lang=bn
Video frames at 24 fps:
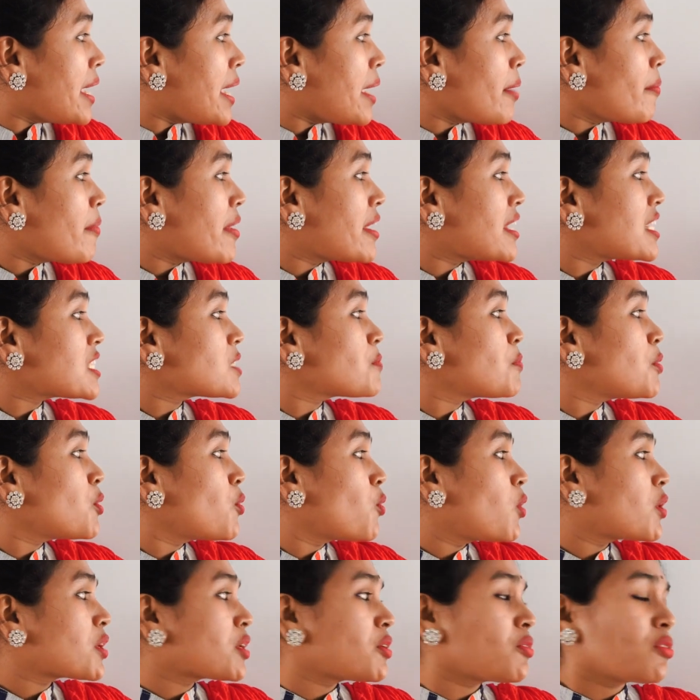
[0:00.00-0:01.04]
এ মাইনাস বি
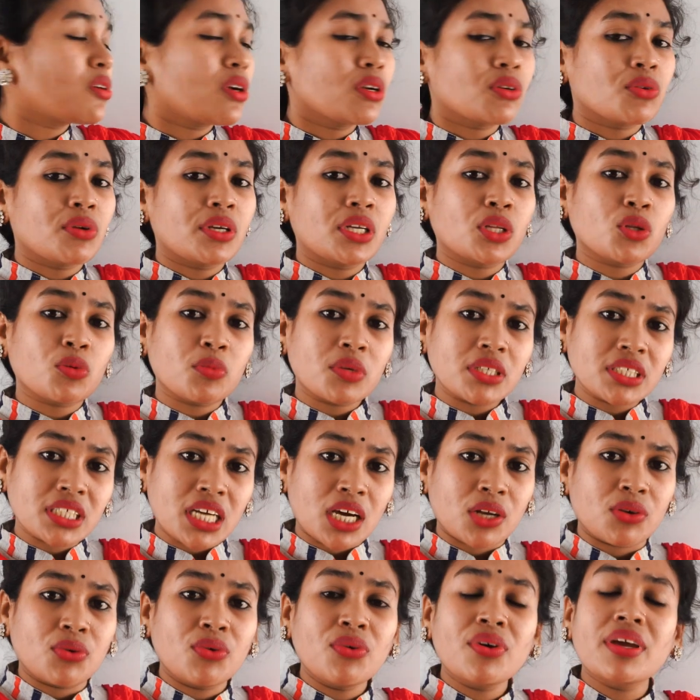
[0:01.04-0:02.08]
হোল কিউ কাল্টার এটা তোমরা
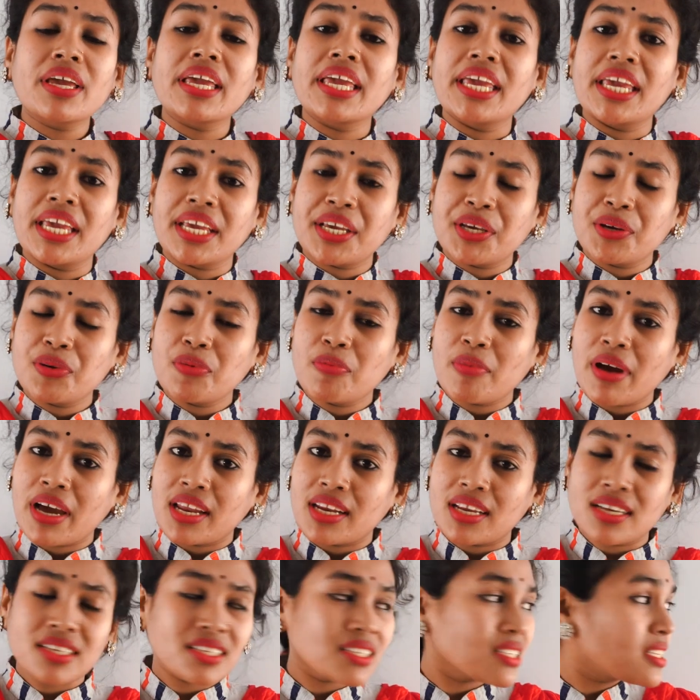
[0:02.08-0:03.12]
জানো এ কিউ
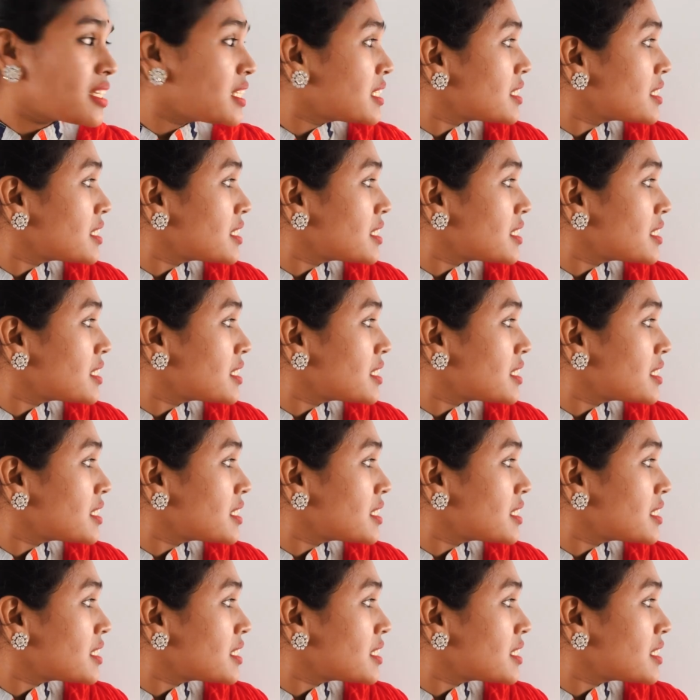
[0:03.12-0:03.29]
মাইনাস